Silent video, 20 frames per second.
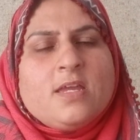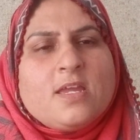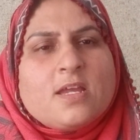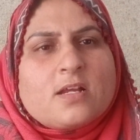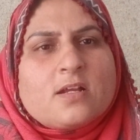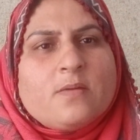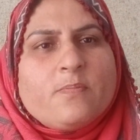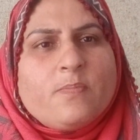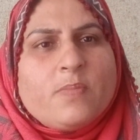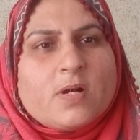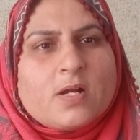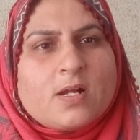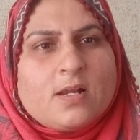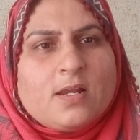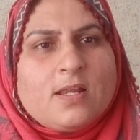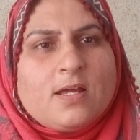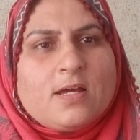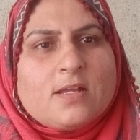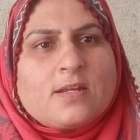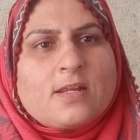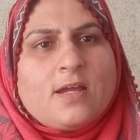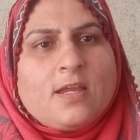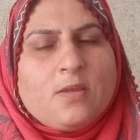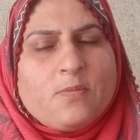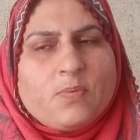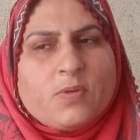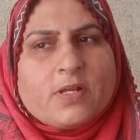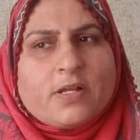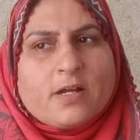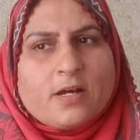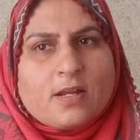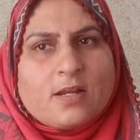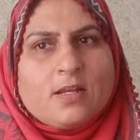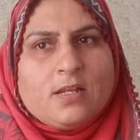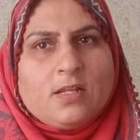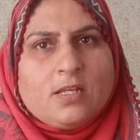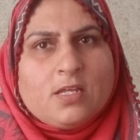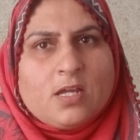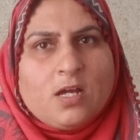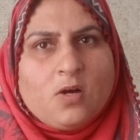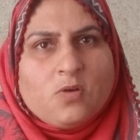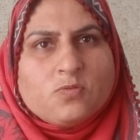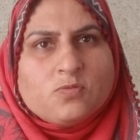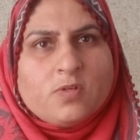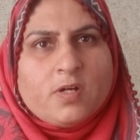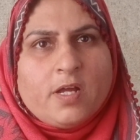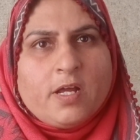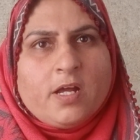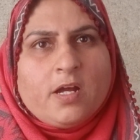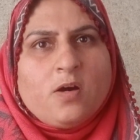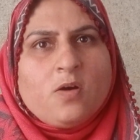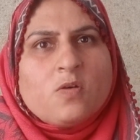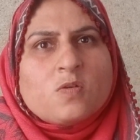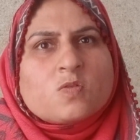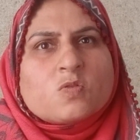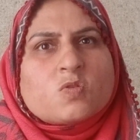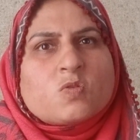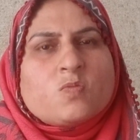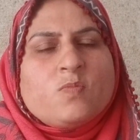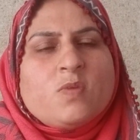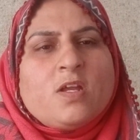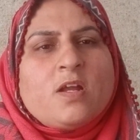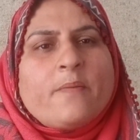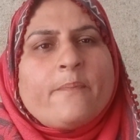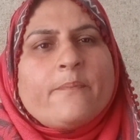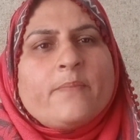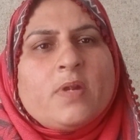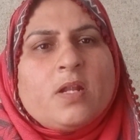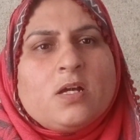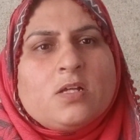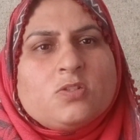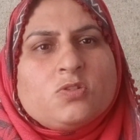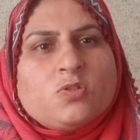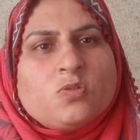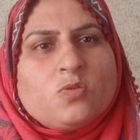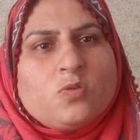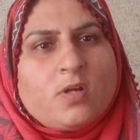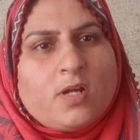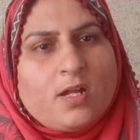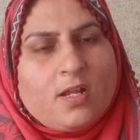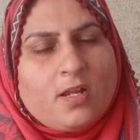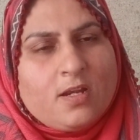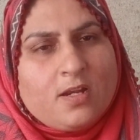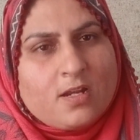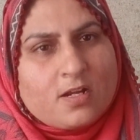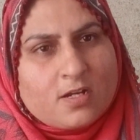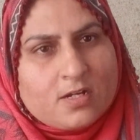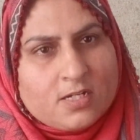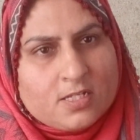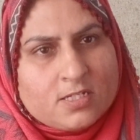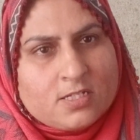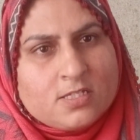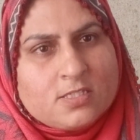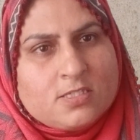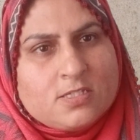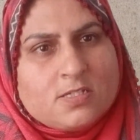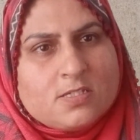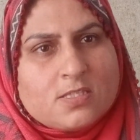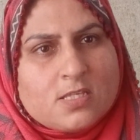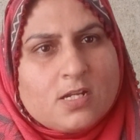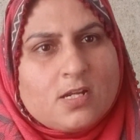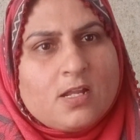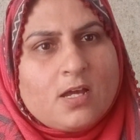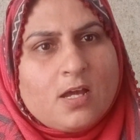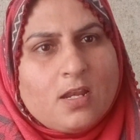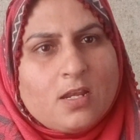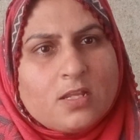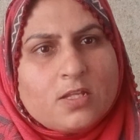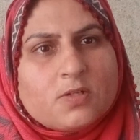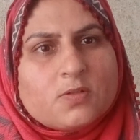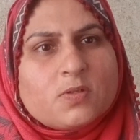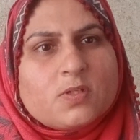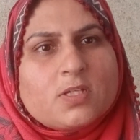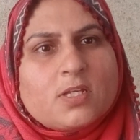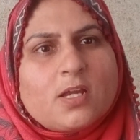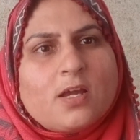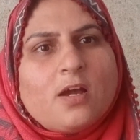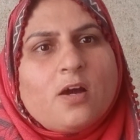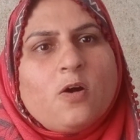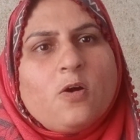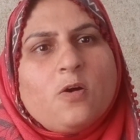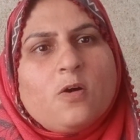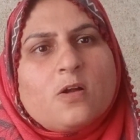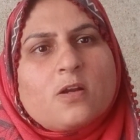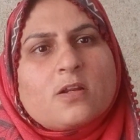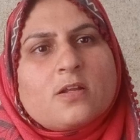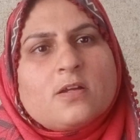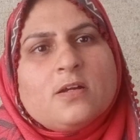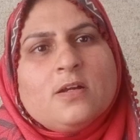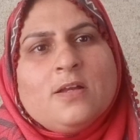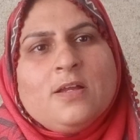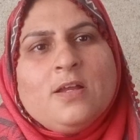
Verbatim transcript: एक बंगला टाइप ही घर लिया हुआ है और उसमें अपना जो है लकड़ी की चीज़ें डाली हुई हैं और